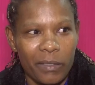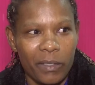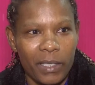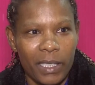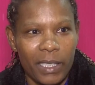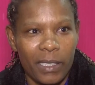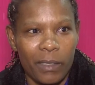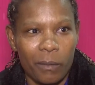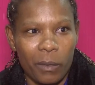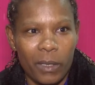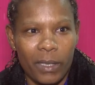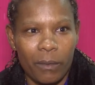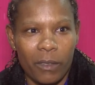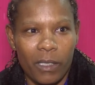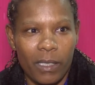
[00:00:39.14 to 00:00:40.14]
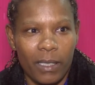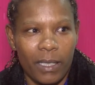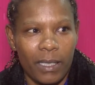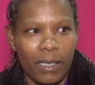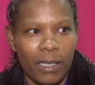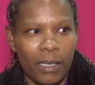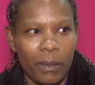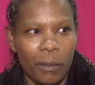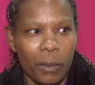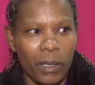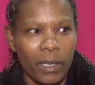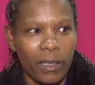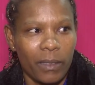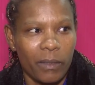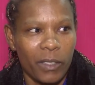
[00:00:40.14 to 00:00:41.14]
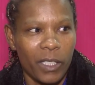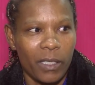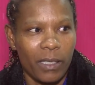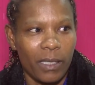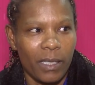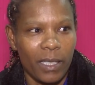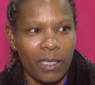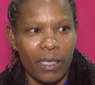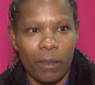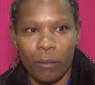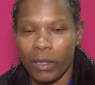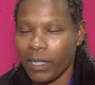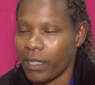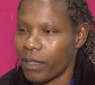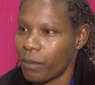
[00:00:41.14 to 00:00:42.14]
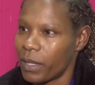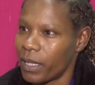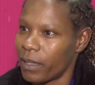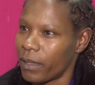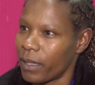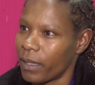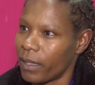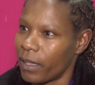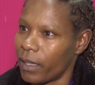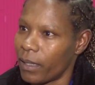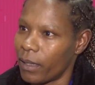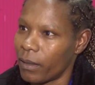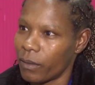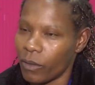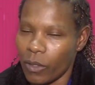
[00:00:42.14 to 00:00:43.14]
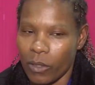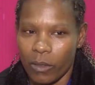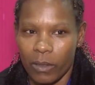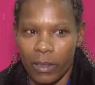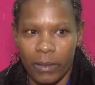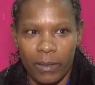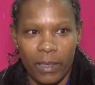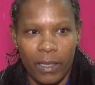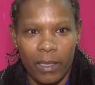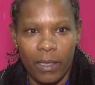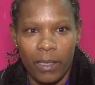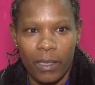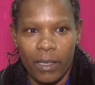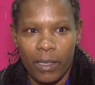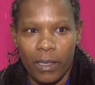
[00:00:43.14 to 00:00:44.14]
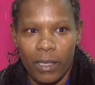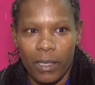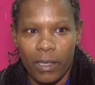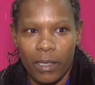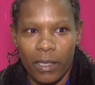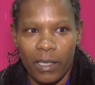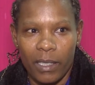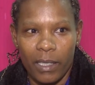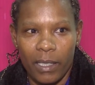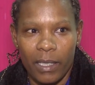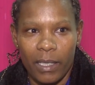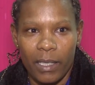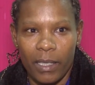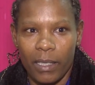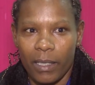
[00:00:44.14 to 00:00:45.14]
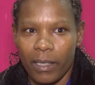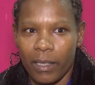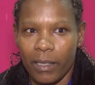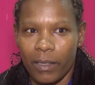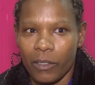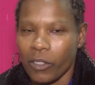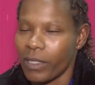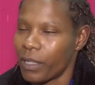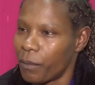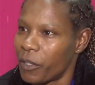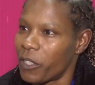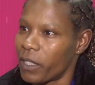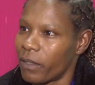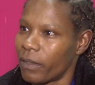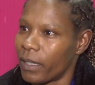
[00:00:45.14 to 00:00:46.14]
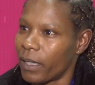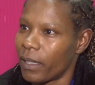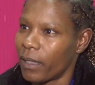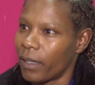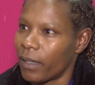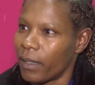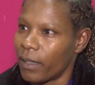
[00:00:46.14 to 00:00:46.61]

Fico até um pouco emocionada assim, porque eu vejo, eu sei que tem muitas meninas aqui que têm um sonho que eu sempre tive, né?